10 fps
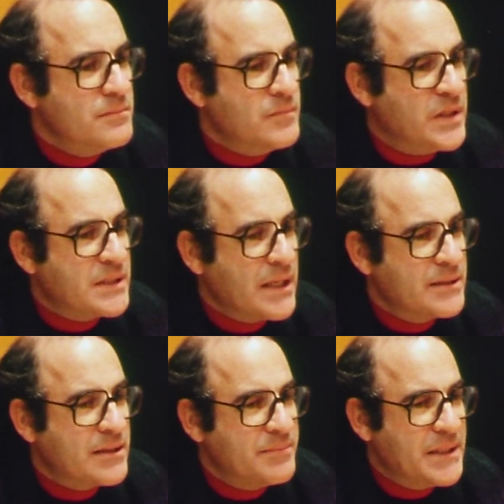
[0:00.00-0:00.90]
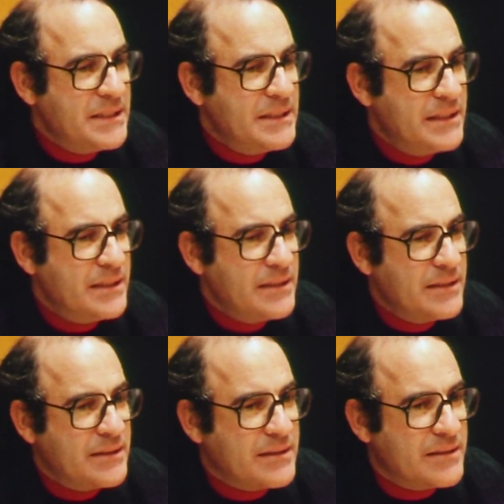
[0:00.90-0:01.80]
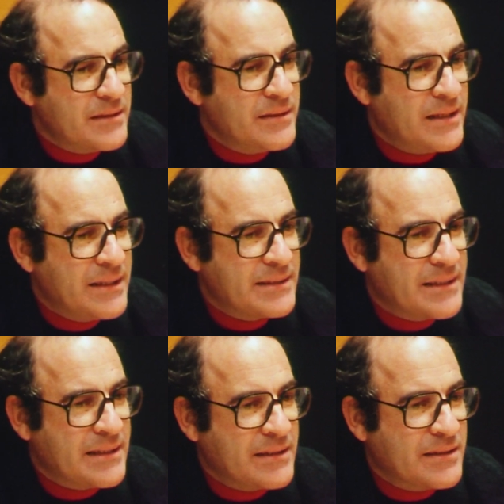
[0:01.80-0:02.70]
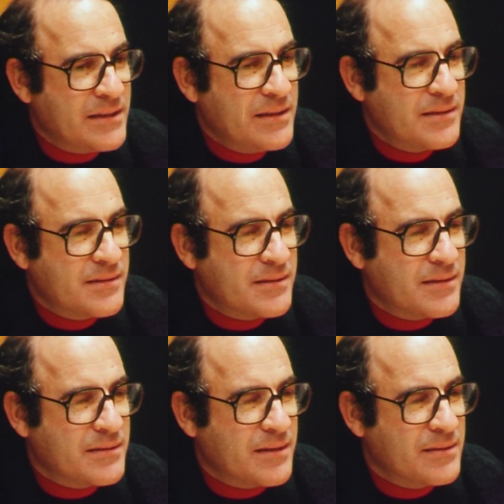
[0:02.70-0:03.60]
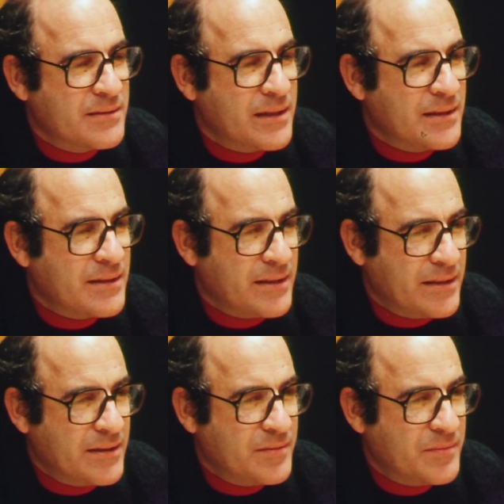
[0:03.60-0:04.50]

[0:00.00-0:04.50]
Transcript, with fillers: Esattamente è nata nel 63, eh.